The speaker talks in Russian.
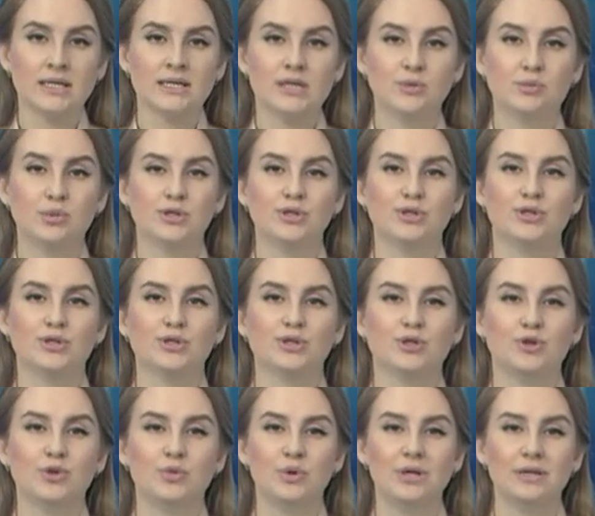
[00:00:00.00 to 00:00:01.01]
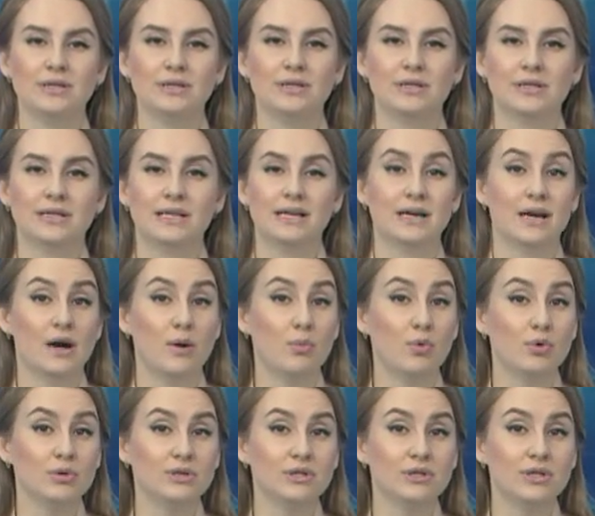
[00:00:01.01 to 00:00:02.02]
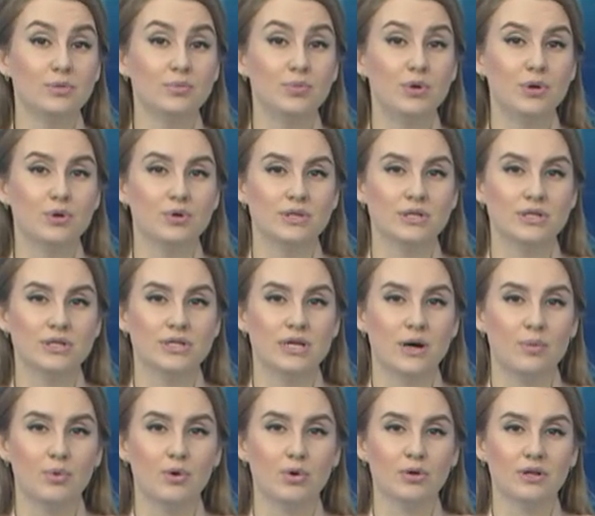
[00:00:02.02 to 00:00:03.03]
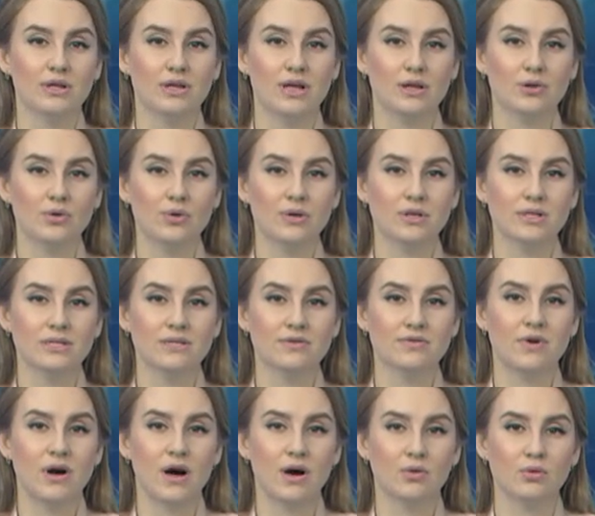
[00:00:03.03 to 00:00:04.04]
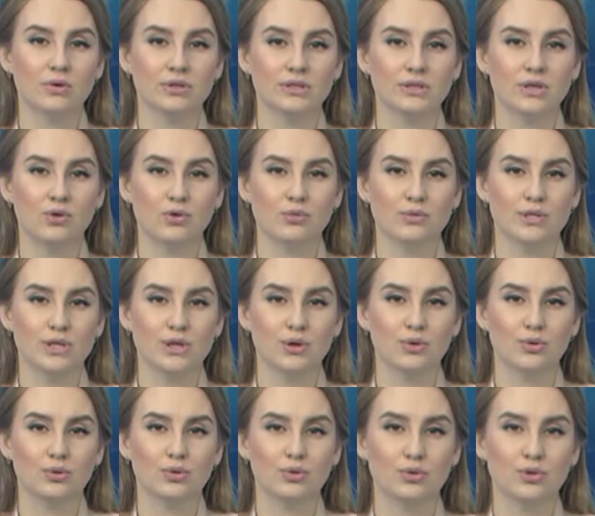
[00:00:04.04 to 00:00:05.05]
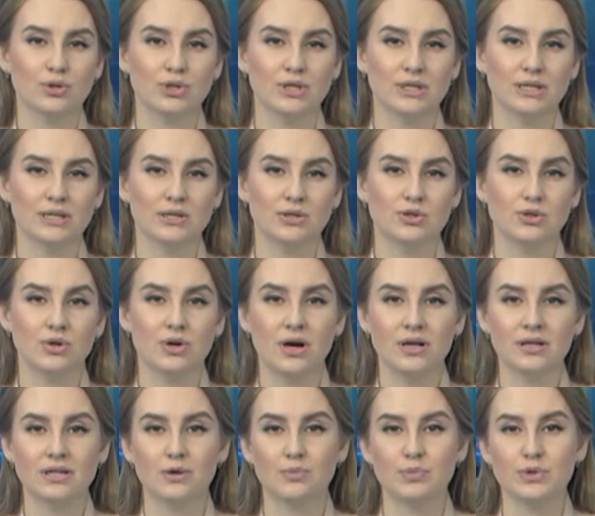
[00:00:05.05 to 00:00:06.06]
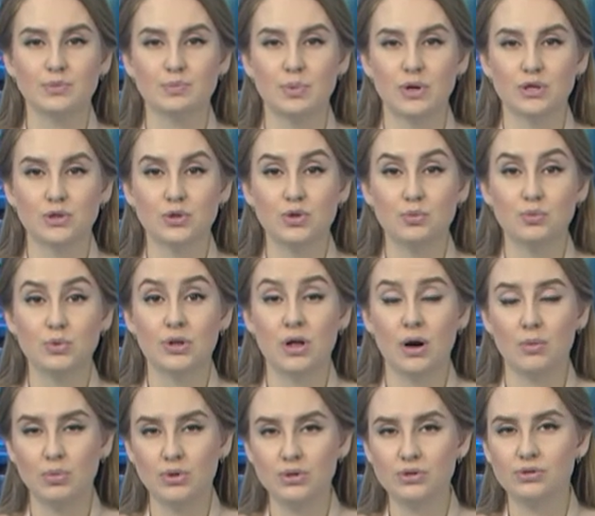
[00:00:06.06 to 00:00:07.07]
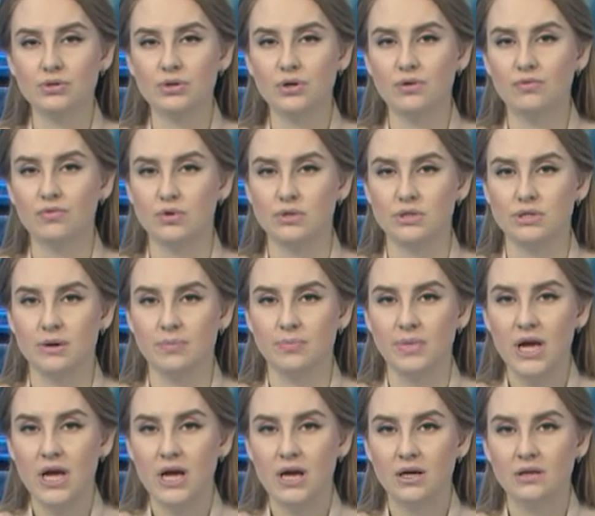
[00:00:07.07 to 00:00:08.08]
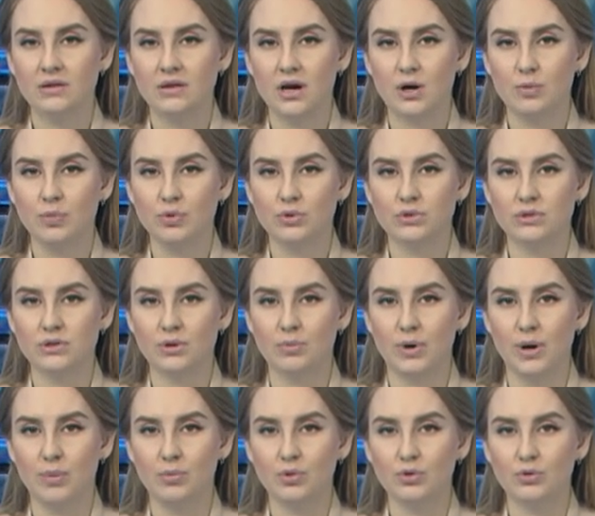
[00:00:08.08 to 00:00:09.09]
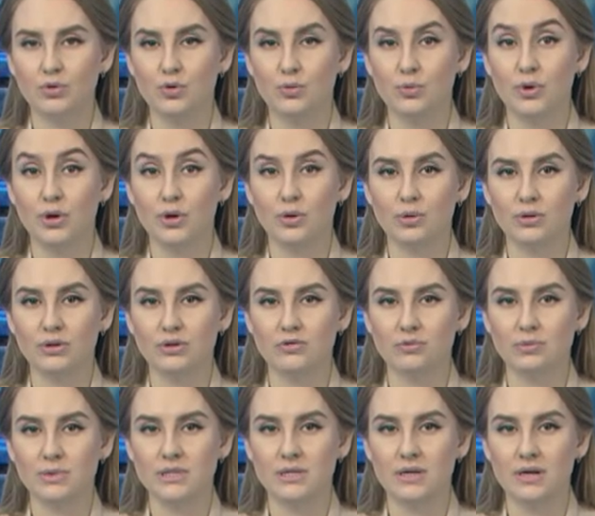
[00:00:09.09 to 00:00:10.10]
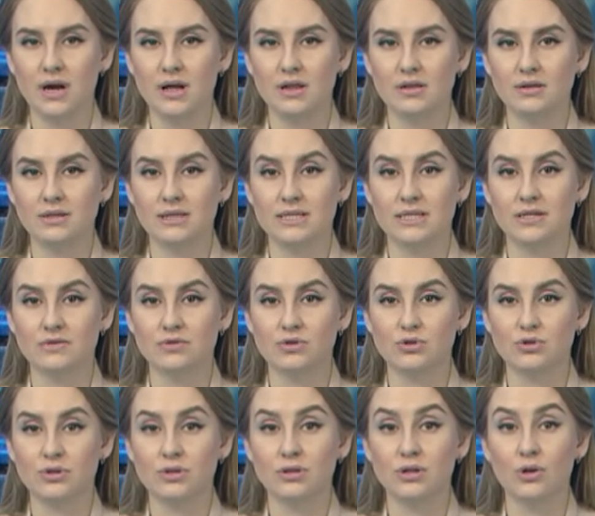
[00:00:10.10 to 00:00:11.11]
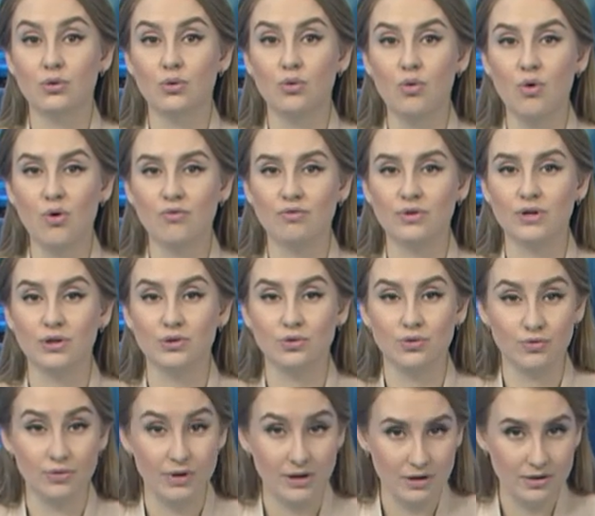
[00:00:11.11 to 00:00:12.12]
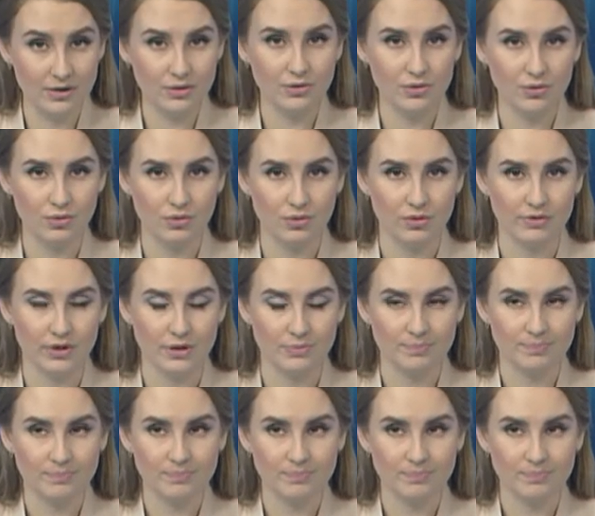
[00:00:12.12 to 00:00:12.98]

Необычный инструмент для работы на бересте изобрел Анатолий Завгородний. Омский художник для чеканки приспособил обычные гвозди. И так поднял обработку природного материала на совершенно новый ювелирный уровень.